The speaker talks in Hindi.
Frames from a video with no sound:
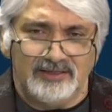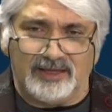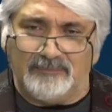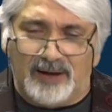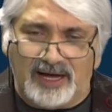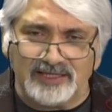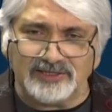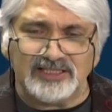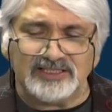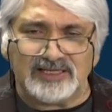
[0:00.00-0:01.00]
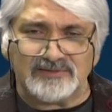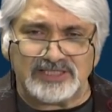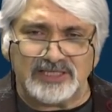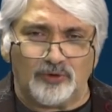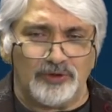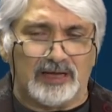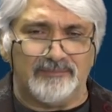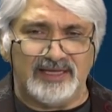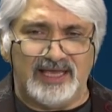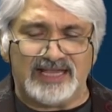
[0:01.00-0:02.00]
कि भारत की तरफ से कोई
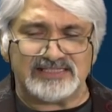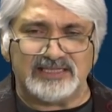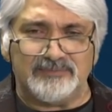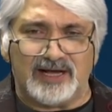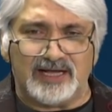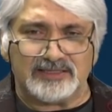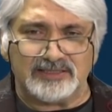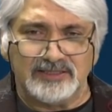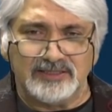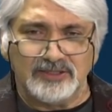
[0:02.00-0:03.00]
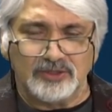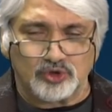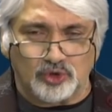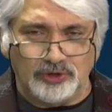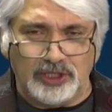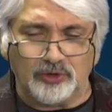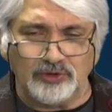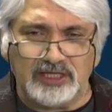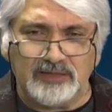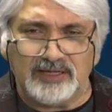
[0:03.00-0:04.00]
हमें ऐसी बात सुनने को
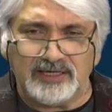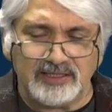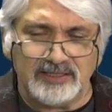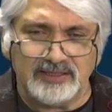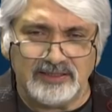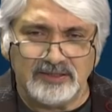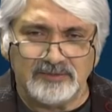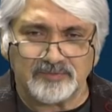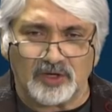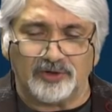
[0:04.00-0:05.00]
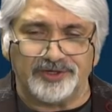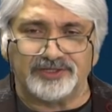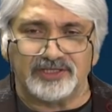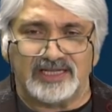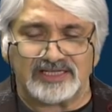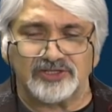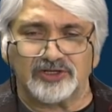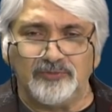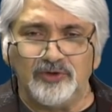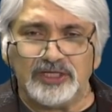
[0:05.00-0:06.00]
नहीं मिल रही और इंटरनेशनल
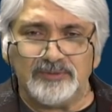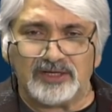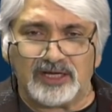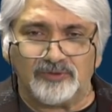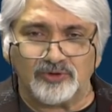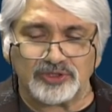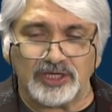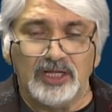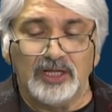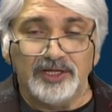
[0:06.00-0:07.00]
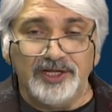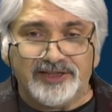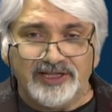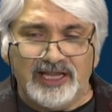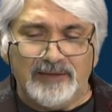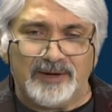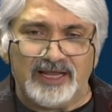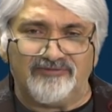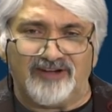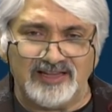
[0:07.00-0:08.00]
कम्युनिटी भी खामोश है इतने
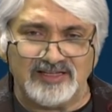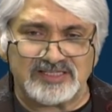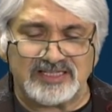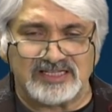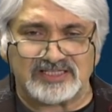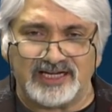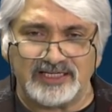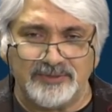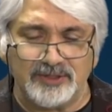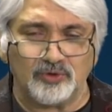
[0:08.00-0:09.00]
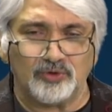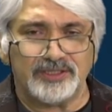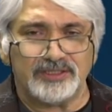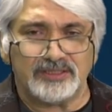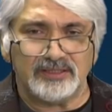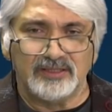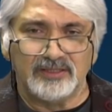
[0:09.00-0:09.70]
बड़े वायलेंस की इंसाइटमेंट हो रही है